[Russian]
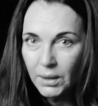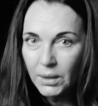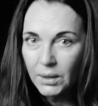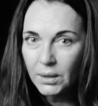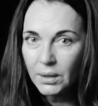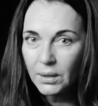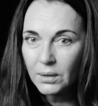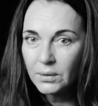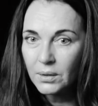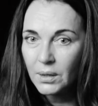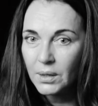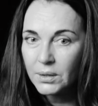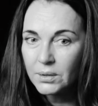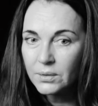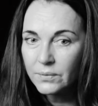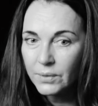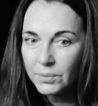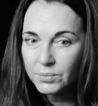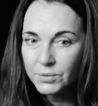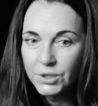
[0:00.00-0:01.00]
И это,
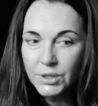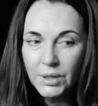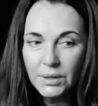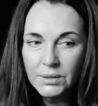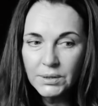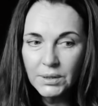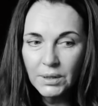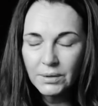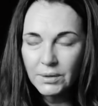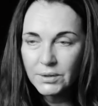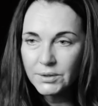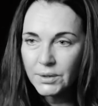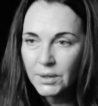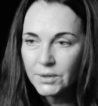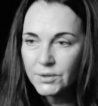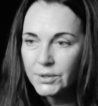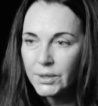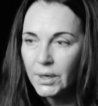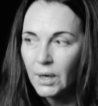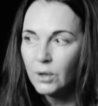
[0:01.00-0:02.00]
это вообще отдельная
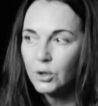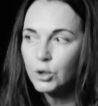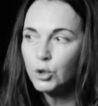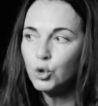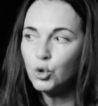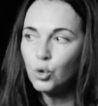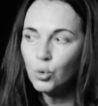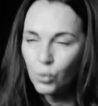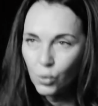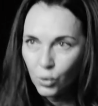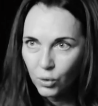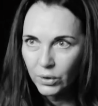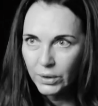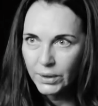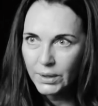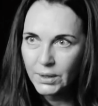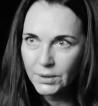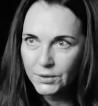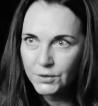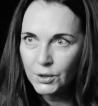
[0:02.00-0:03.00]
статья. Кто
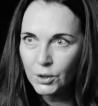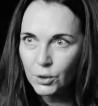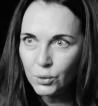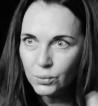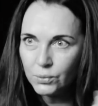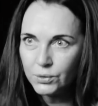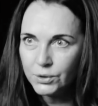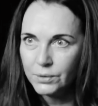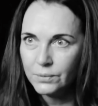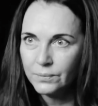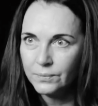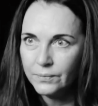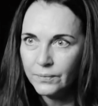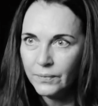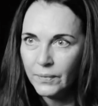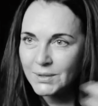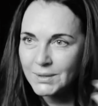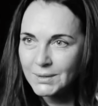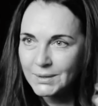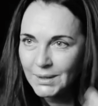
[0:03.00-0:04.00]
эти люди?
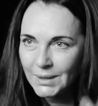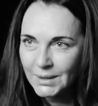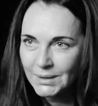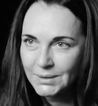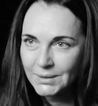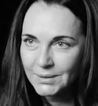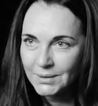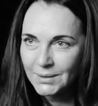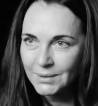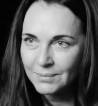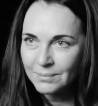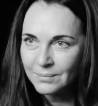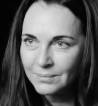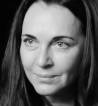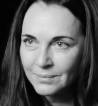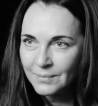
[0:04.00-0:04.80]
Тексты,